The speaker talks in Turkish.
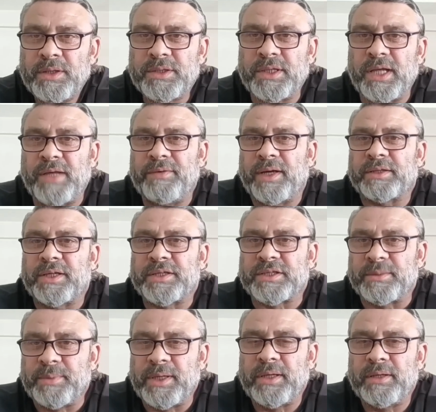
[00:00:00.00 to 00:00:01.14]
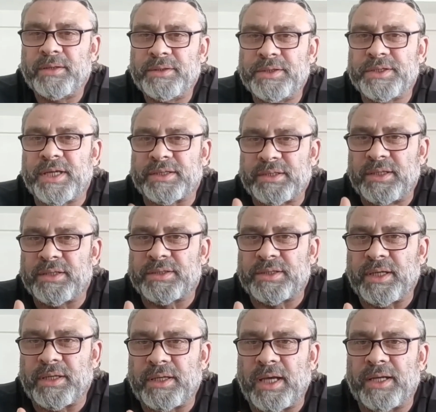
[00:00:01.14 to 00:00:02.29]
Şimdi ev adresimi diyeceksiniz
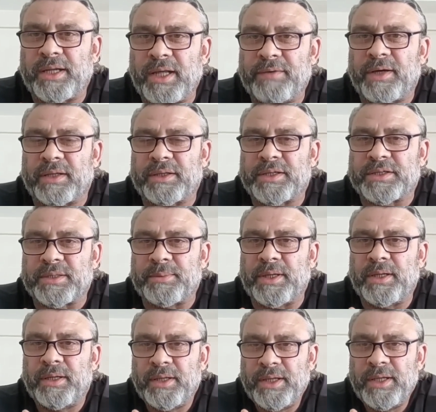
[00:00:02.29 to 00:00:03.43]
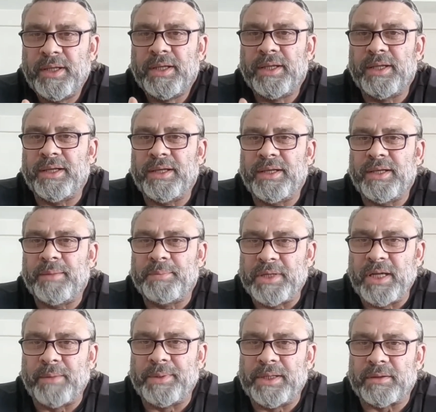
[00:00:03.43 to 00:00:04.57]
ki yani ev adresimi e,
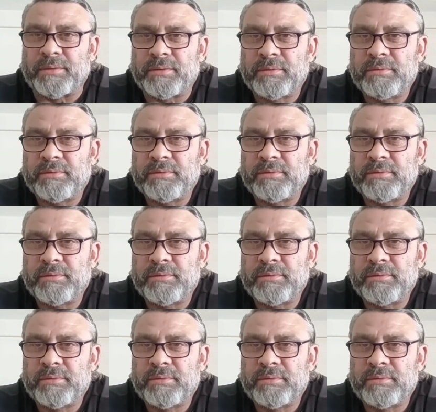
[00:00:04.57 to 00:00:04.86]
bilebilir.